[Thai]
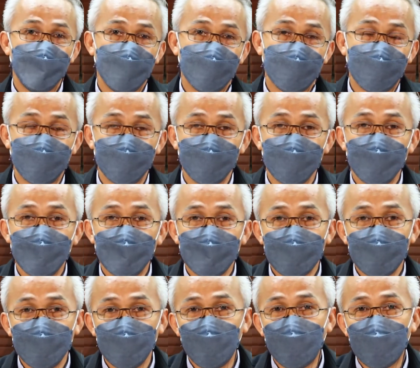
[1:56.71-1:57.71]
นะครับ
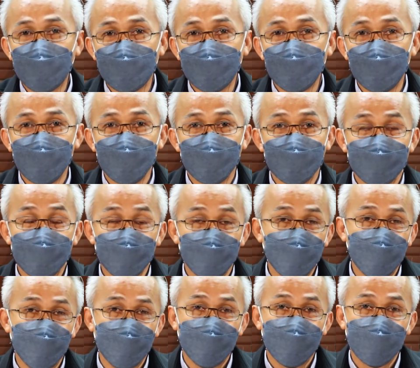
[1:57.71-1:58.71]
กี่วันกี่เดือนกี่
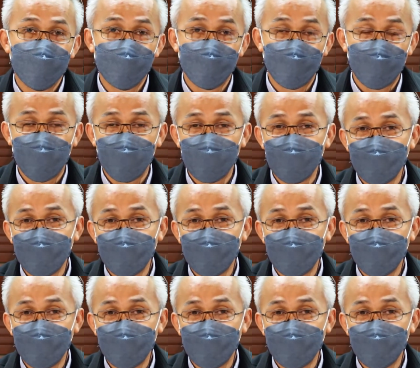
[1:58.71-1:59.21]
ปีใช่ไหม